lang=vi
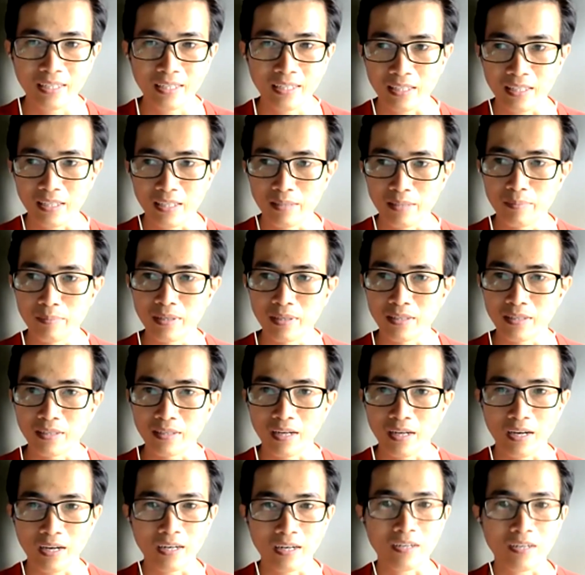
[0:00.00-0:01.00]
thì mình
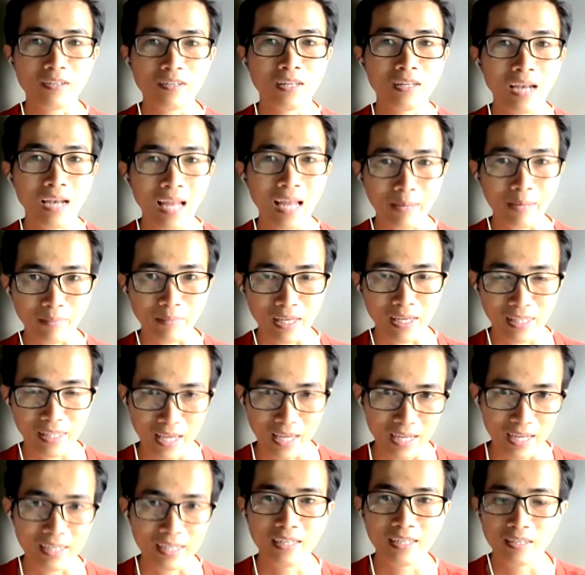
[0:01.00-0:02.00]
à, có thể làm tại
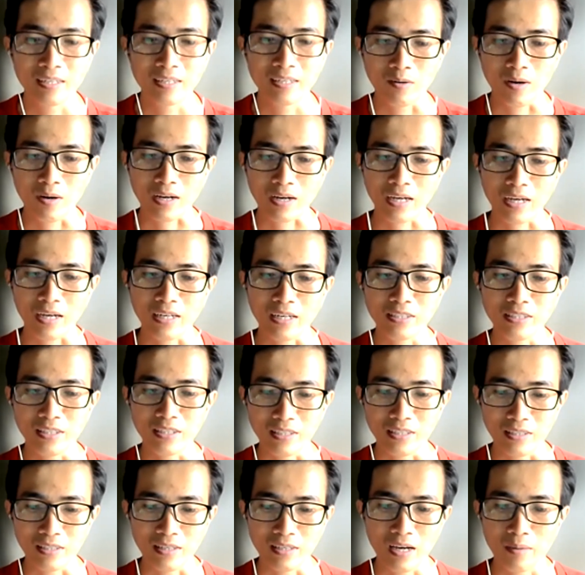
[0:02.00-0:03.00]
nhà hoặc anh
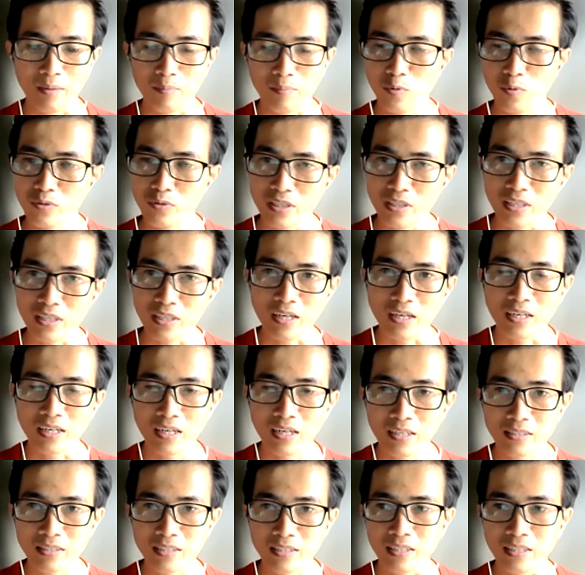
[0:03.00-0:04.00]
chị à, muốn tiện lợi
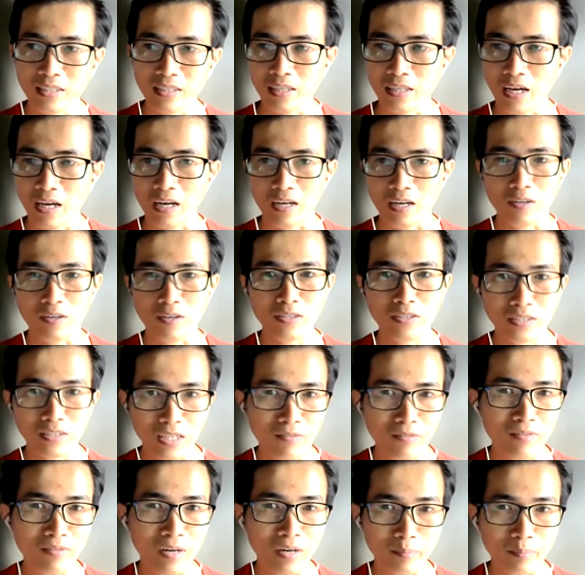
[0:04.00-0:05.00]
hơn thì à, có những
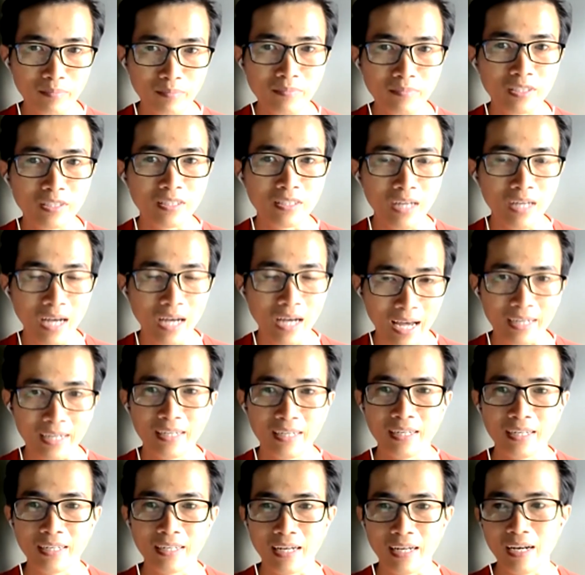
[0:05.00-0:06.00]
sản phẩm sữa hạt
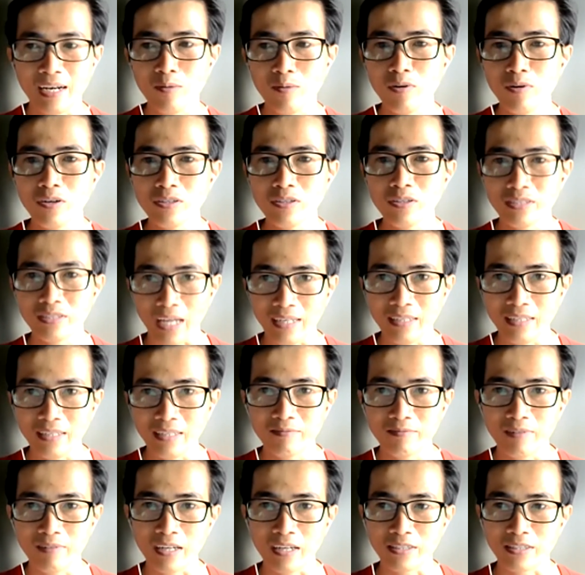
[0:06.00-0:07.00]
đã đóng gói sẵn
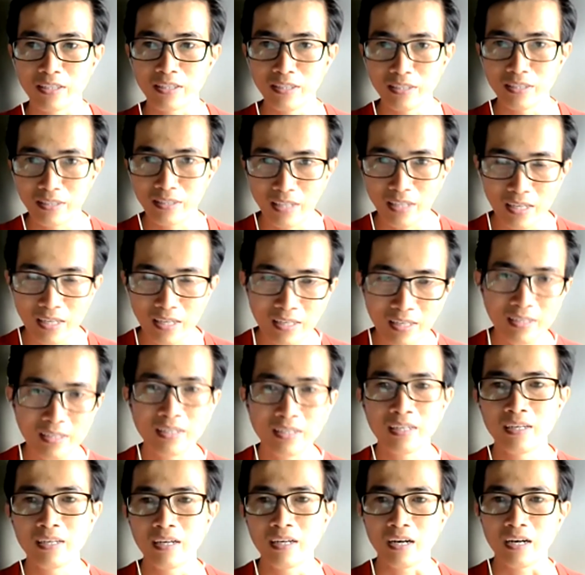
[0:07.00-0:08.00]
và tinh chế
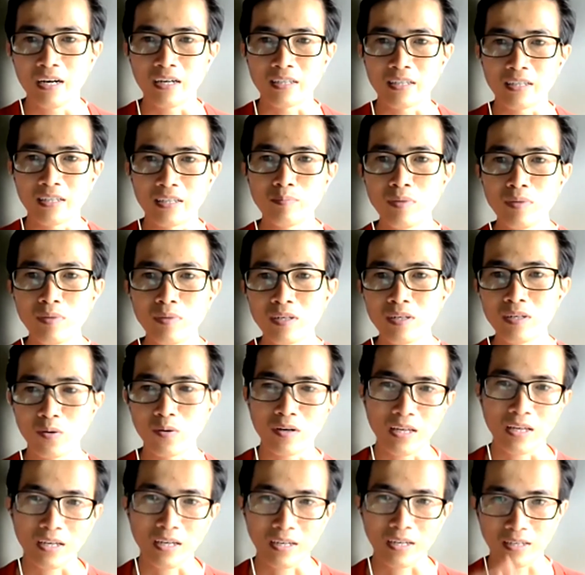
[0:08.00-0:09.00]
à, tính mức độ gọi
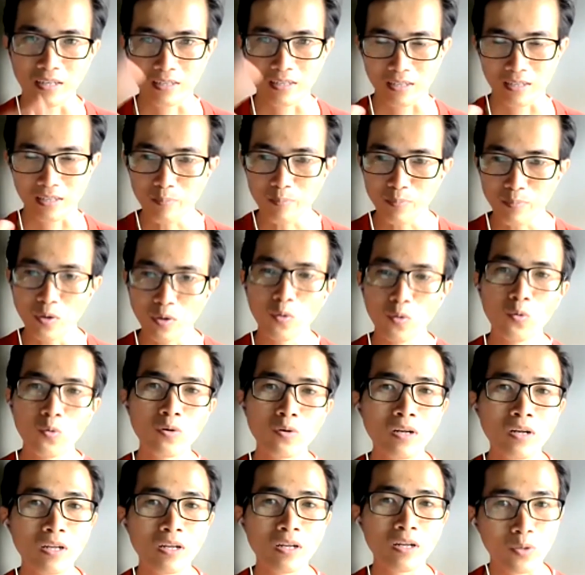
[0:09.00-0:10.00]
là hấp thu
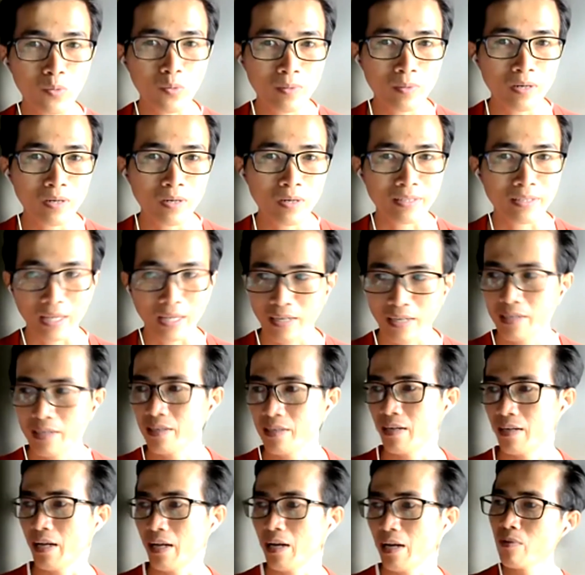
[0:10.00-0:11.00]
rất là tốt rất là nhanh
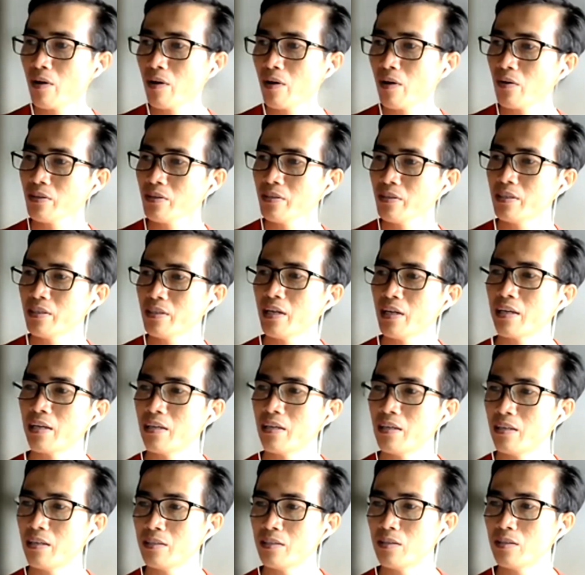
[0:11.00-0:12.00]
à, đóng gói như thế này
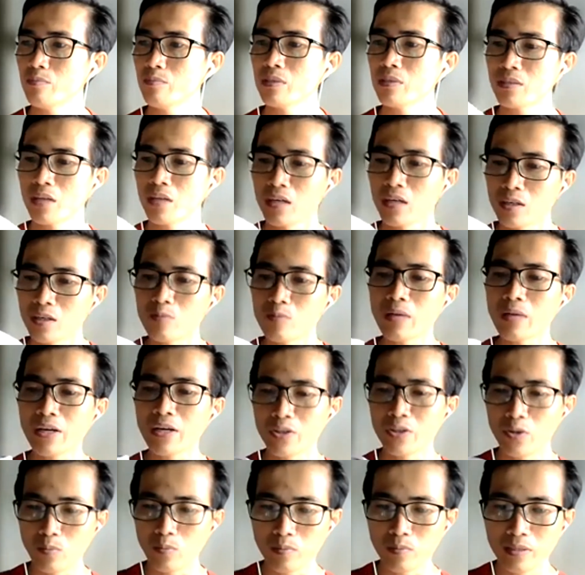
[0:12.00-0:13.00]
à, giống như tân cũng đang
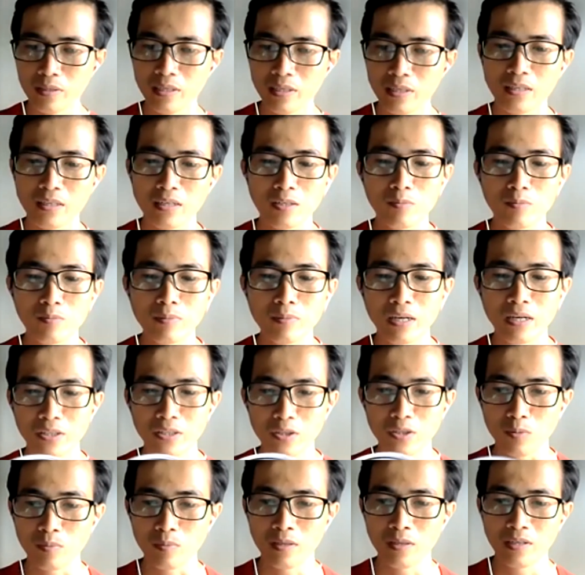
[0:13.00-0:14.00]
dùng cái này tân cũng đang
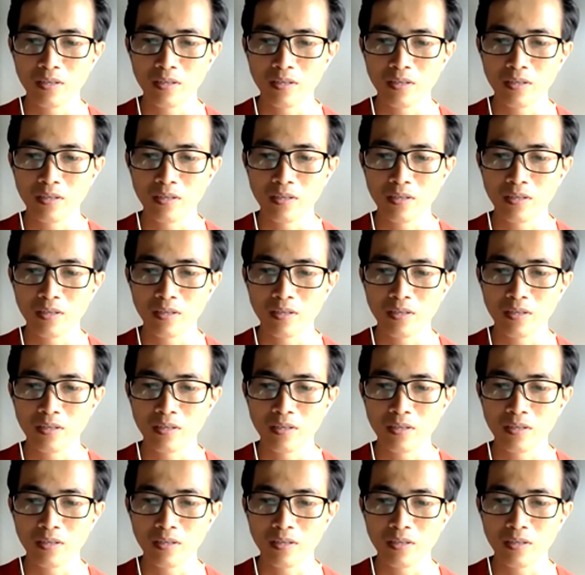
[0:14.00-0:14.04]
dùng